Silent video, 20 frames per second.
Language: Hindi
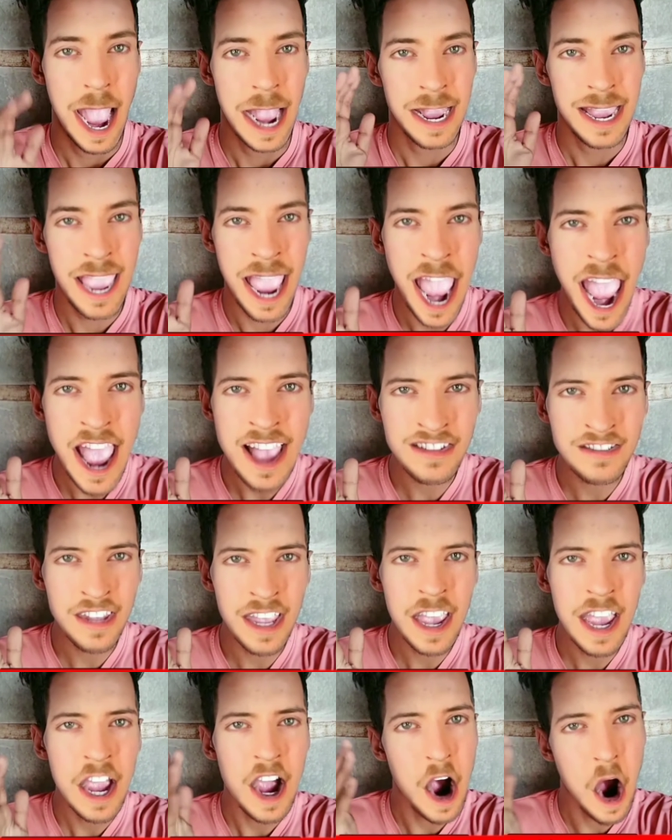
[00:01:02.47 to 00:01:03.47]

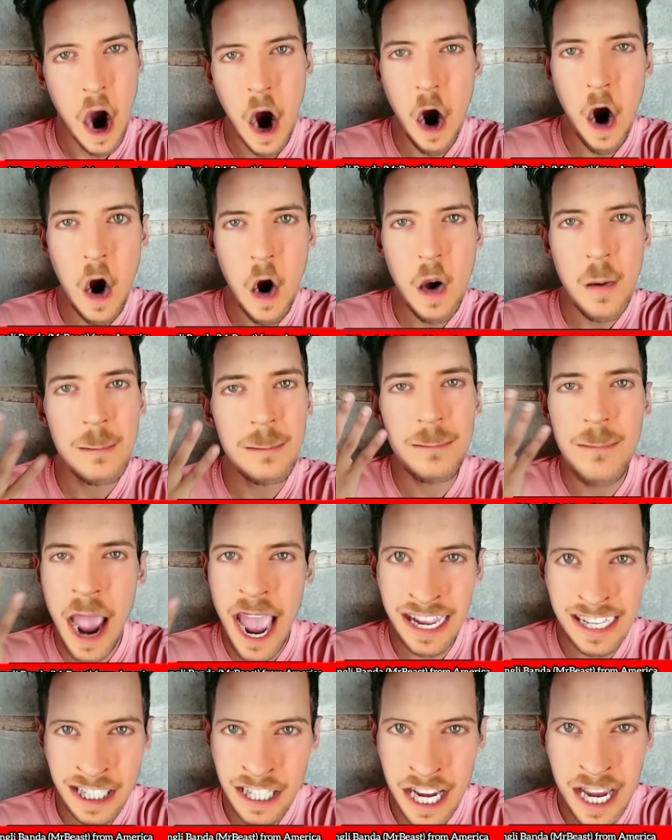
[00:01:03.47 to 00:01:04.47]
कैसे हो
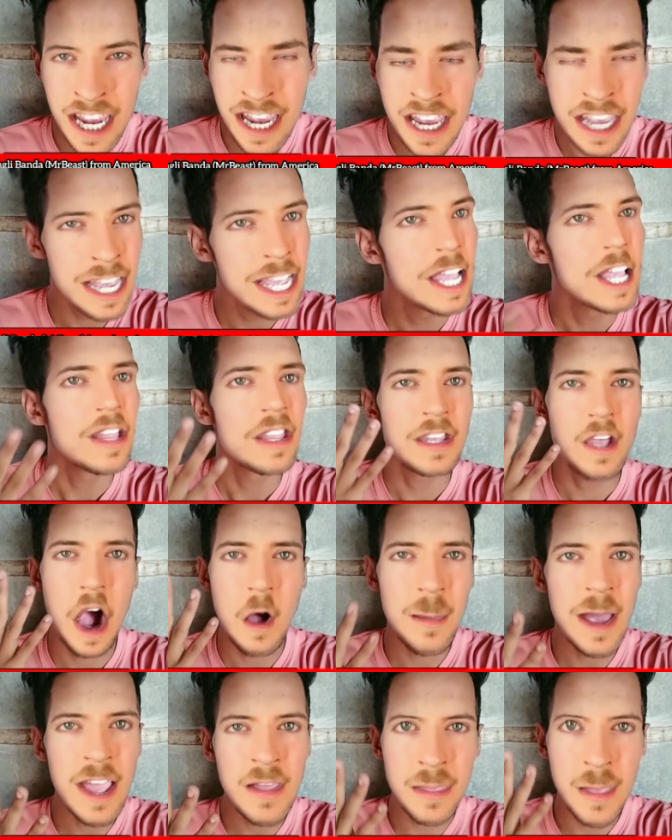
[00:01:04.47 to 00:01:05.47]
बैंथी
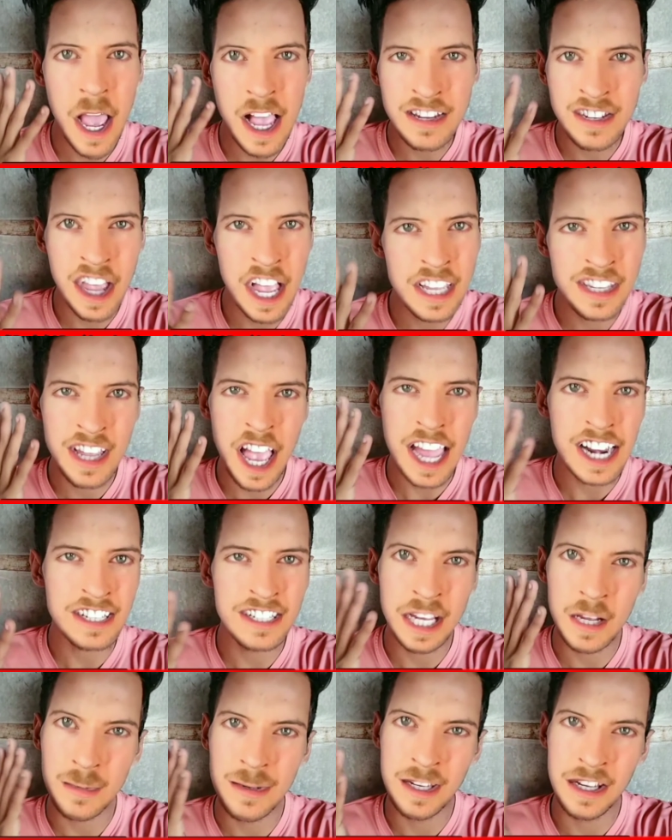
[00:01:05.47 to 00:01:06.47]
तुम्हें दस हजार
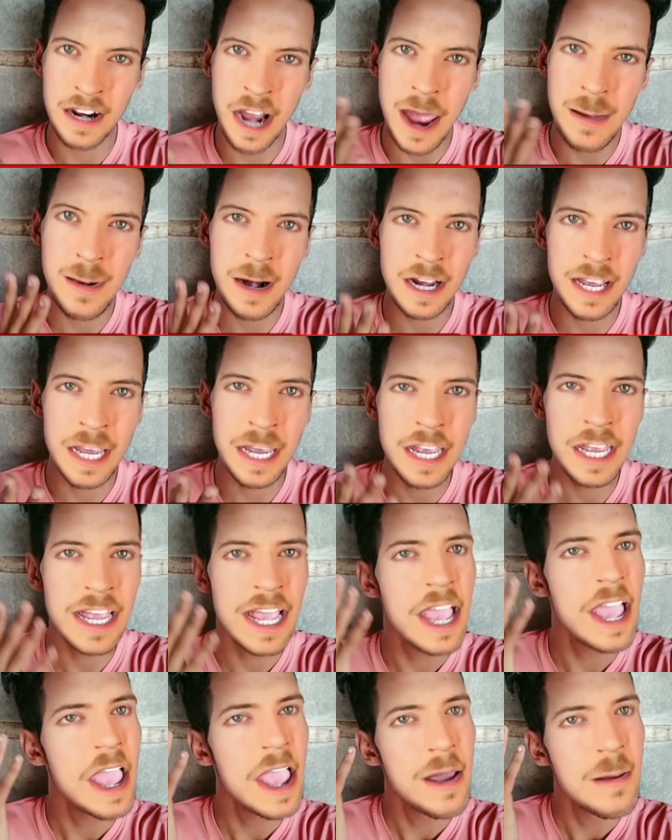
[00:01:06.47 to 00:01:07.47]
सब्सक्राइबर की
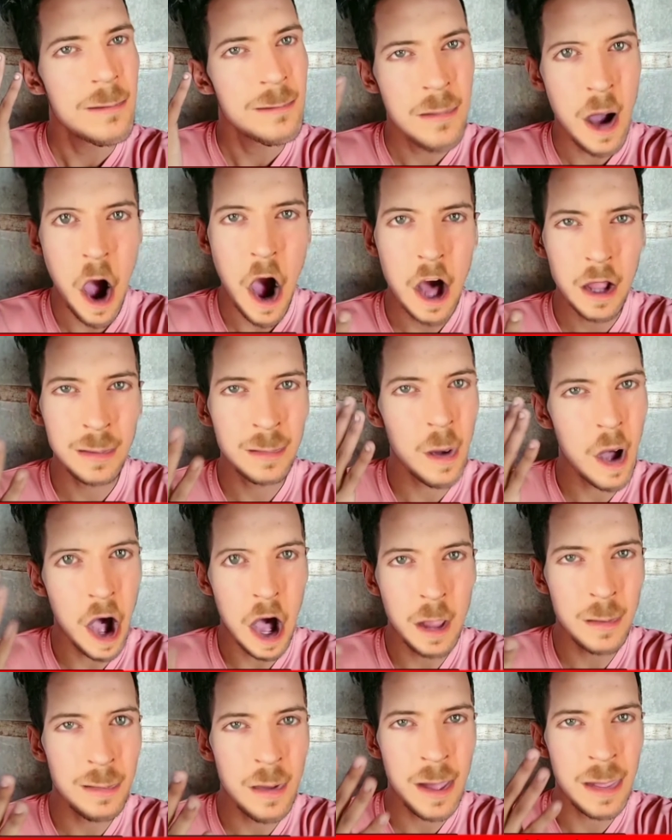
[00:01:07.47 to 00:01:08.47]
बहुत
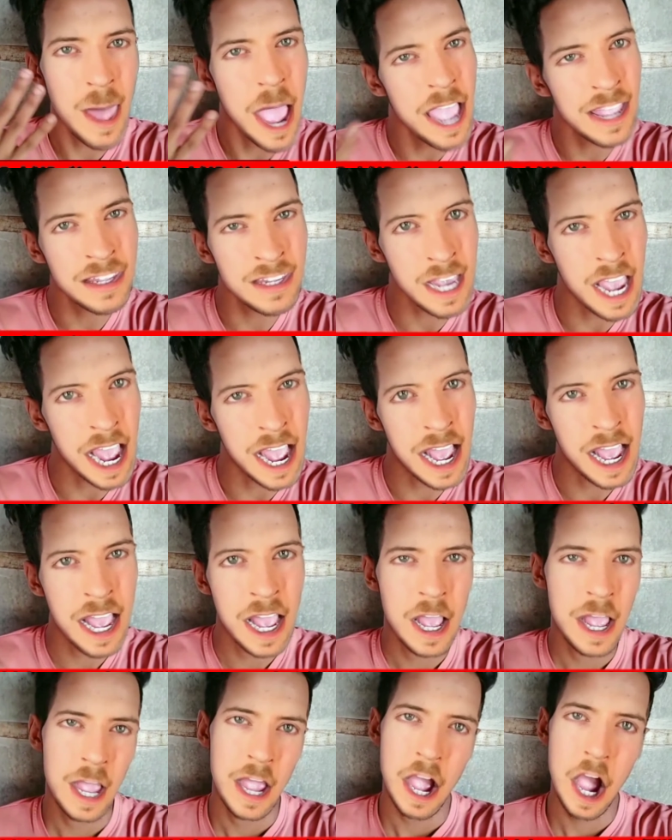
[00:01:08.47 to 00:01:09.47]
बहुत बधाइया
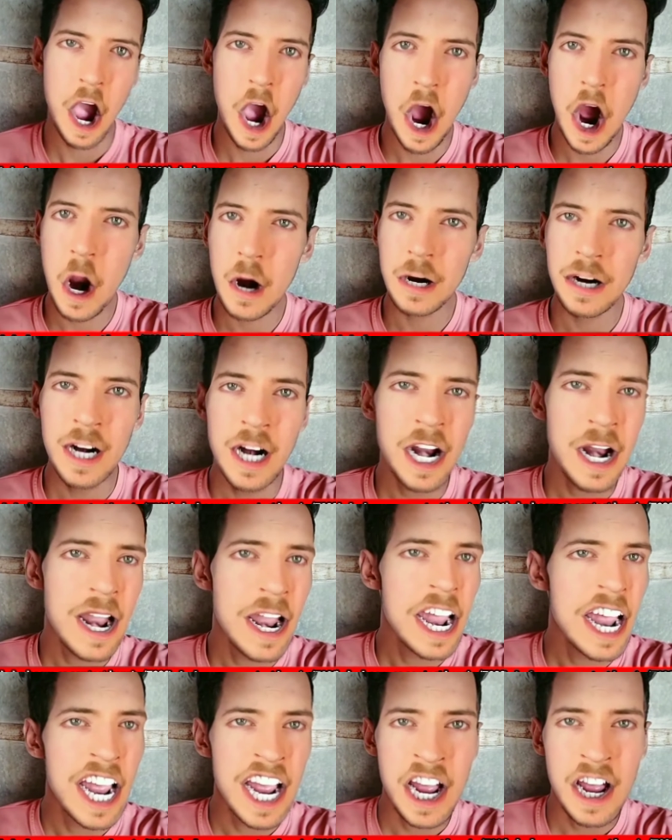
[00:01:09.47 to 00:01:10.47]
और
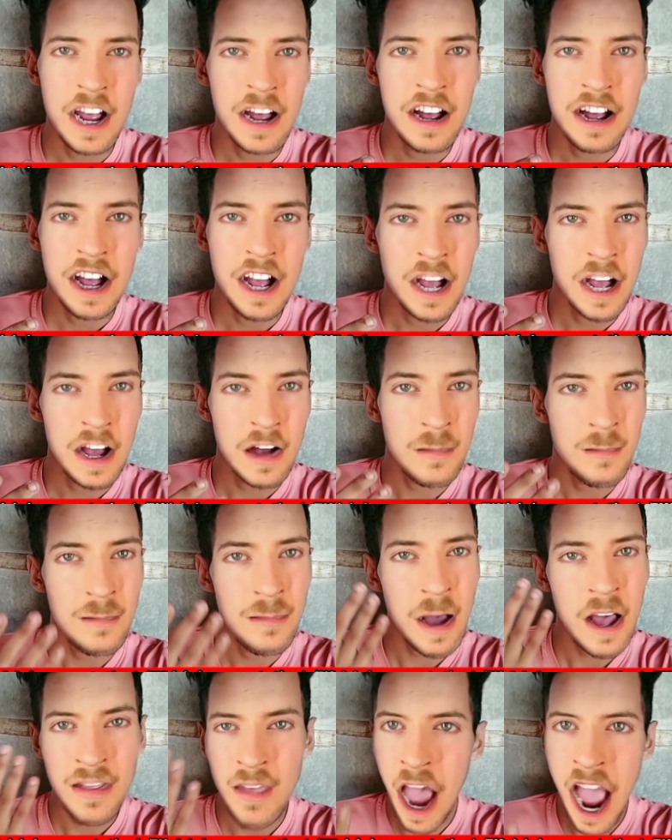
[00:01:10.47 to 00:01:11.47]

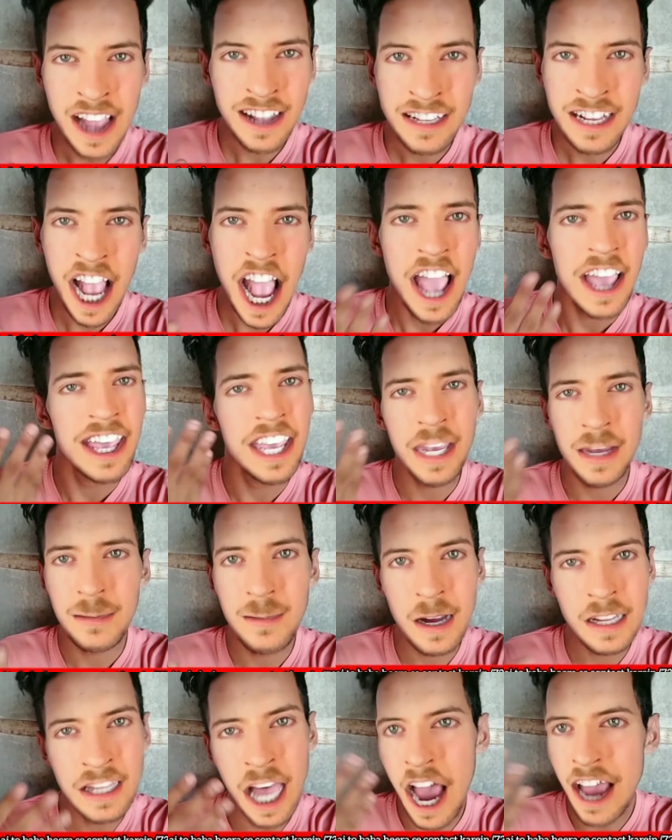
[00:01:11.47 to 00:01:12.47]
बधाइया ही
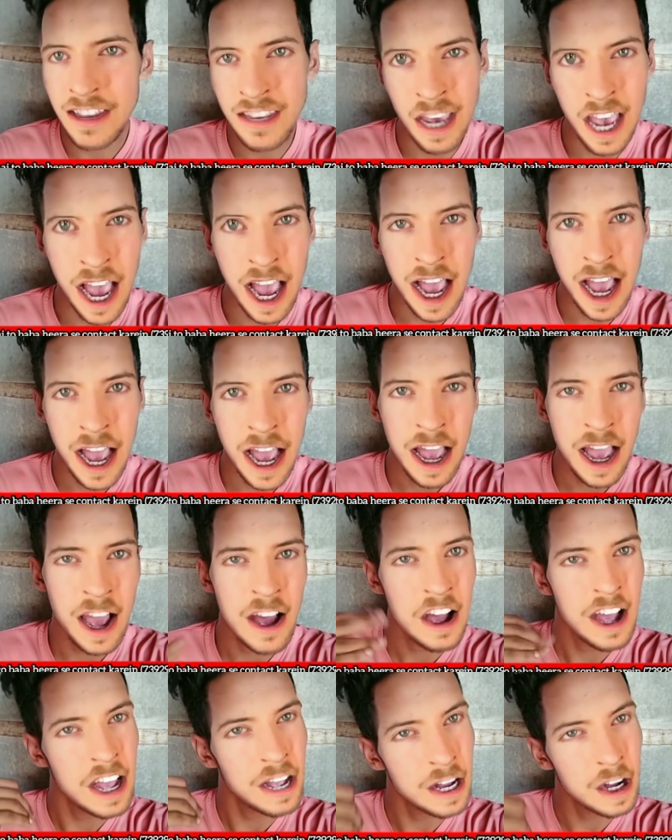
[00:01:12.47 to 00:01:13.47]
बधाइया
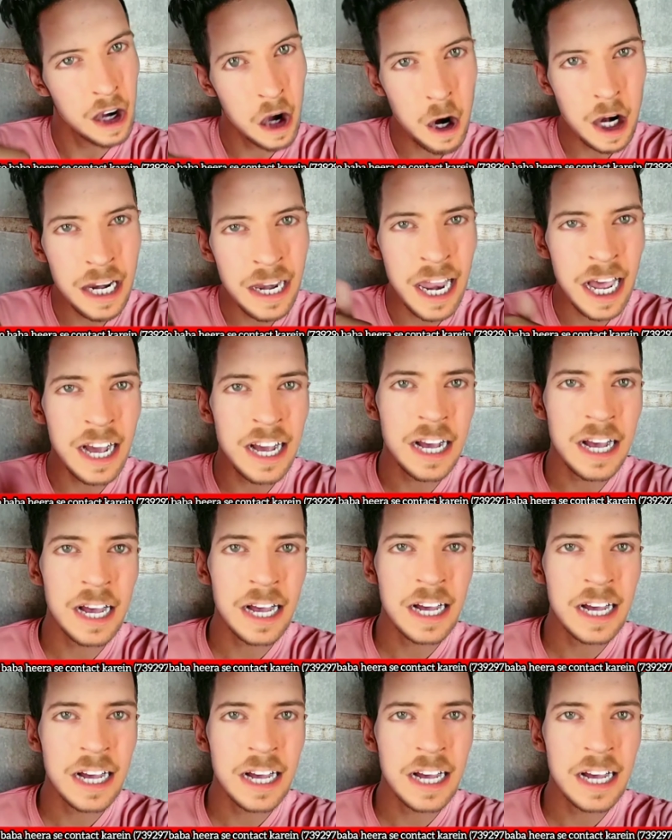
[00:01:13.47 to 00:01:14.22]
गुड लक